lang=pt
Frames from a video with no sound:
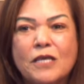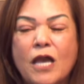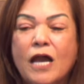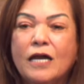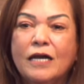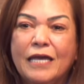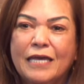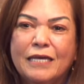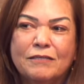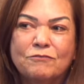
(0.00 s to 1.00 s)
Uhum.
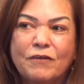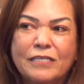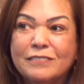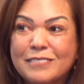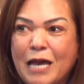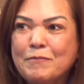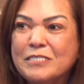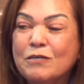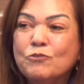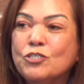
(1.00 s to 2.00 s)
É, não vai, sabe?
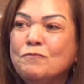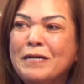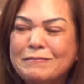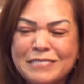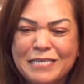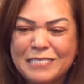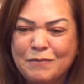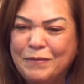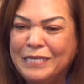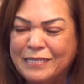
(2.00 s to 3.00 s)
Assim, eu tinha uma
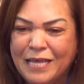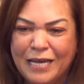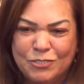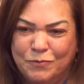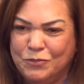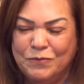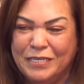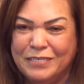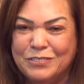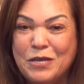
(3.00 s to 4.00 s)
sensibilidade muito
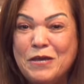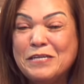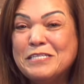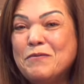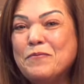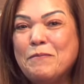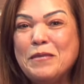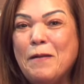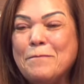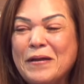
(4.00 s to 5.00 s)
grande. Então, para
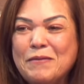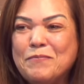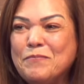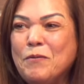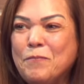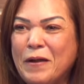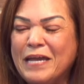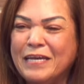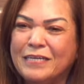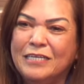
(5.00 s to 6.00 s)
minha mãe, para meu
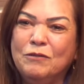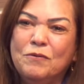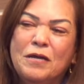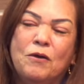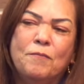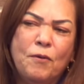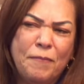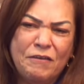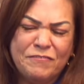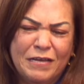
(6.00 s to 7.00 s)
pai, aquilo, o meu
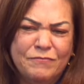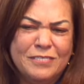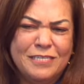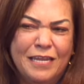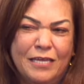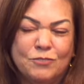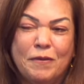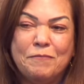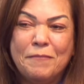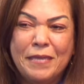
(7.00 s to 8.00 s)
pai ficava em silêncio,
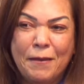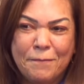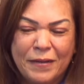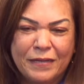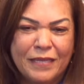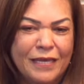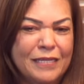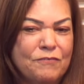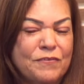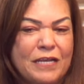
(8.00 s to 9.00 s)
mas minha mãe,
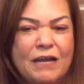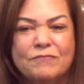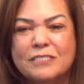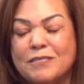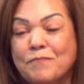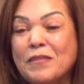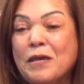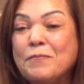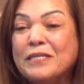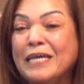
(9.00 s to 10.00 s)
ela ficava assim
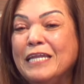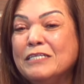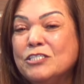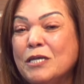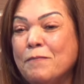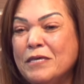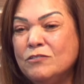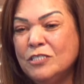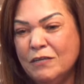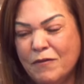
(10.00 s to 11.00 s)
que ela tinha
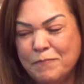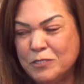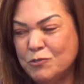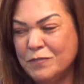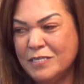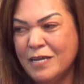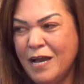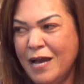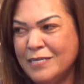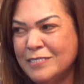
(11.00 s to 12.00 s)
medo de levar pessoas em
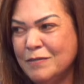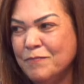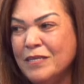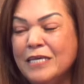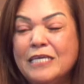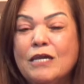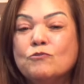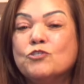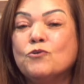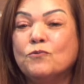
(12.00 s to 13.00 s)
casa e
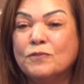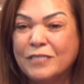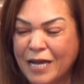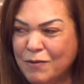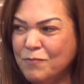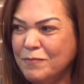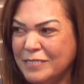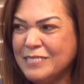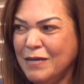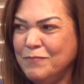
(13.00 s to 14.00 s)
eu soltar uma,
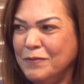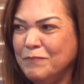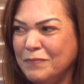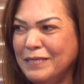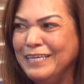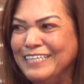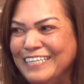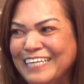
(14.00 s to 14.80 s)
sabe? Uhum.